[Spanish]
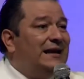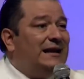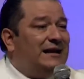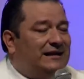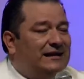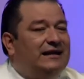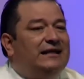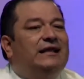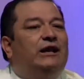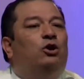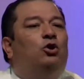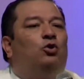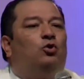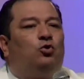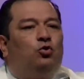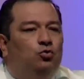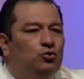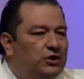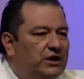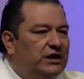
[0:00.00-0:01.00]
ni de los
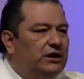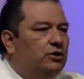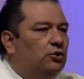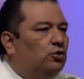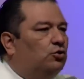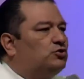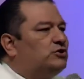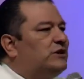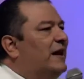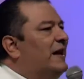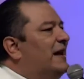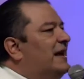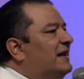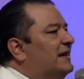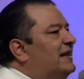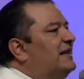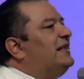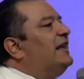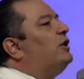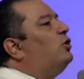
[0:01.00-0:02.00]
judíos,
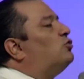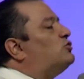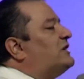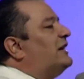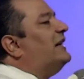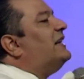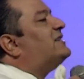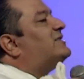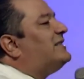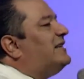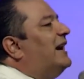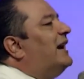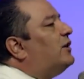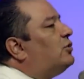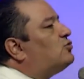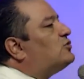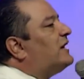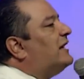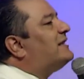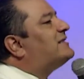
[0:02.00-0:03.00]
ni de los
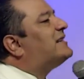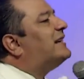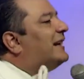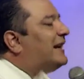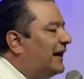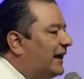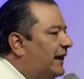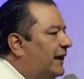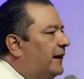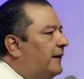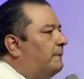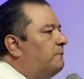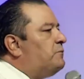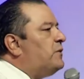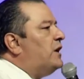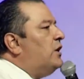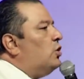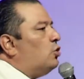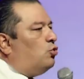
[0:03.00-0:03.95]
cristianos que se creen